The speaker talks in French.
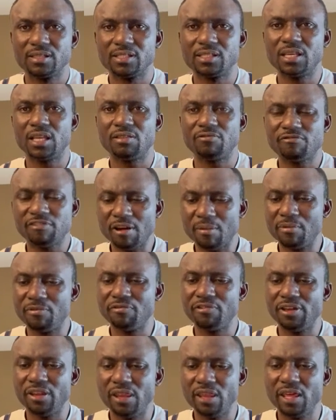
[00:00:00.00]
cette femme
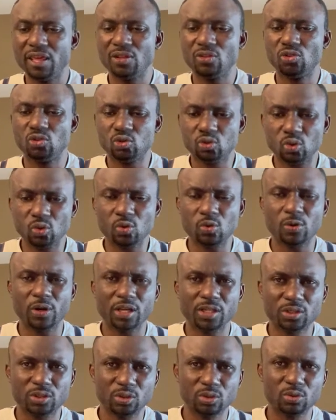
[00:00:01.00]
venait tous
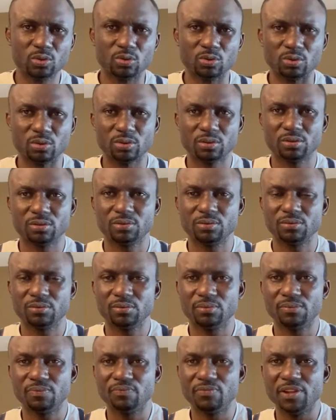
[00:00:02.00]
les jours
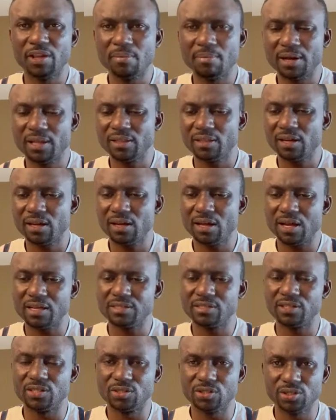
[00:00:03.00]
demandant à
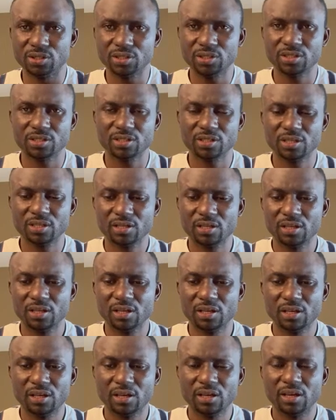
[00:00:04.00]
ses juges
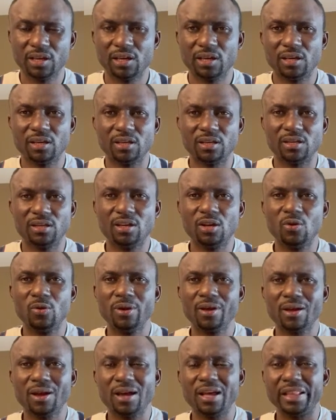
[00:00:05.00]
de
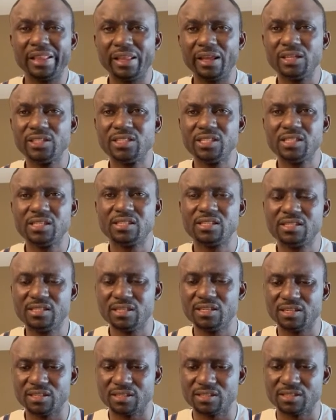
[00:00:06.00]
lui rendre
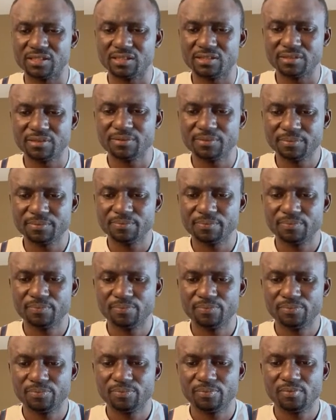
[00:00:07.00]
justice
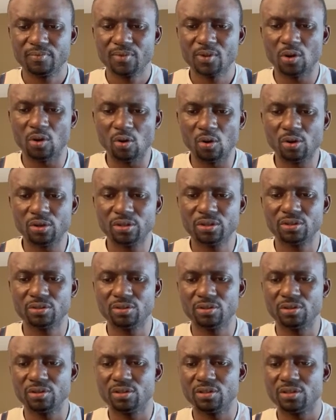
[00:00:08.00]

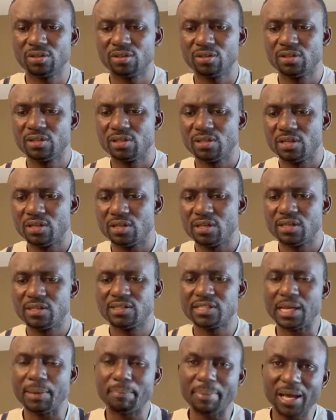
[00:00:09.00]
contre
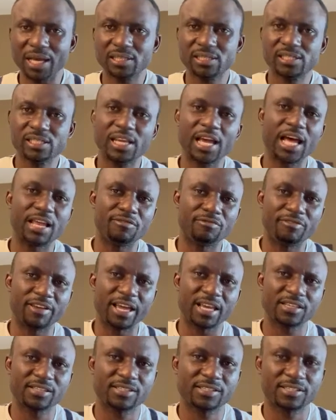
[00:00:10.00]
sa partie
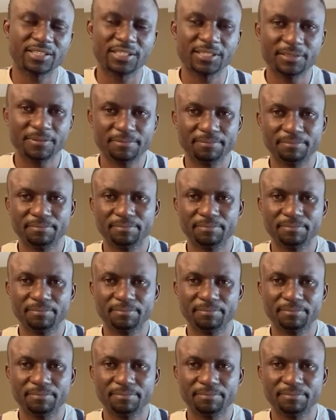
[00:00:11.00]
adverse.